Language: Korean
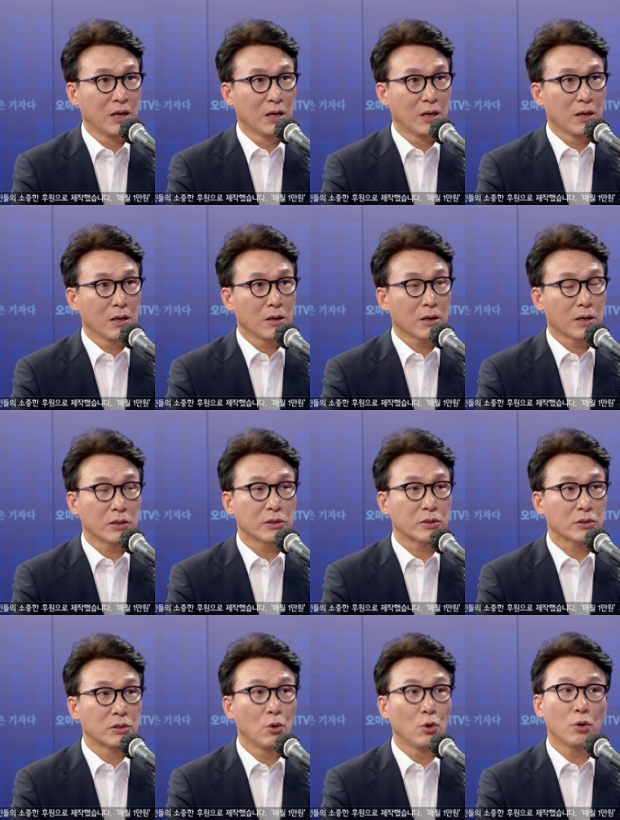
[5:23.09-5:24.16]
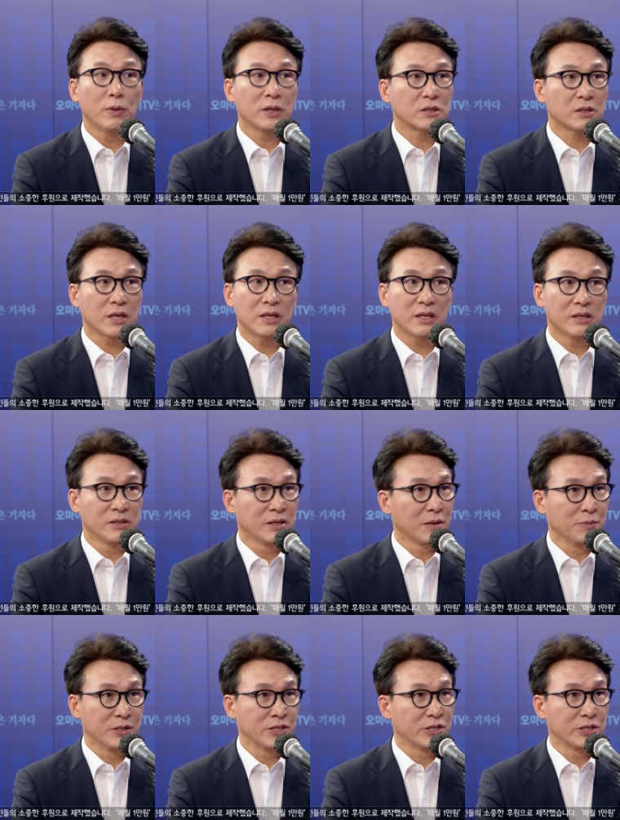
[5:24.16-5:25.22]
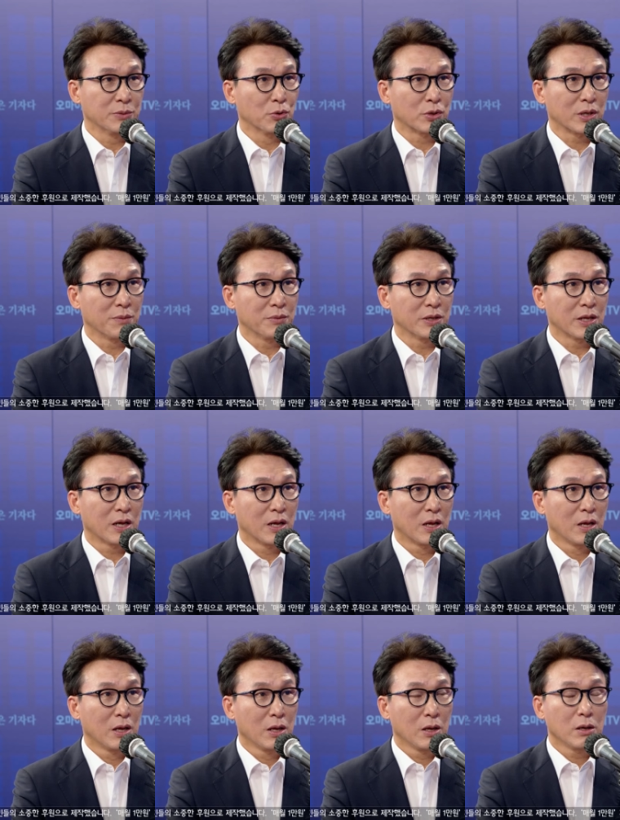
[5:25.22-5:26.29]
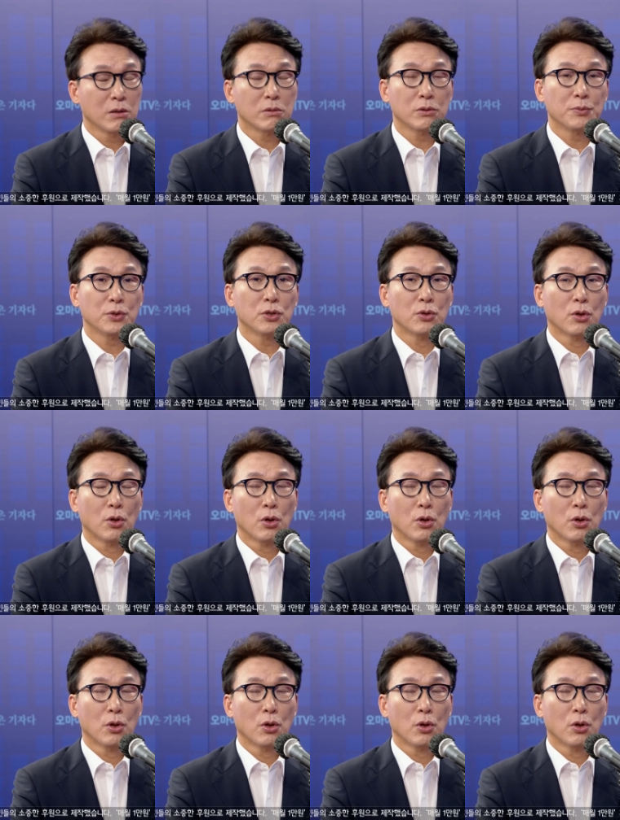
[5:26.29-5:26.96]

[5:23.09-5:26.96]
음. 그래서 글로벌 스탠다드에 미치지 못합니다. 아. 그러면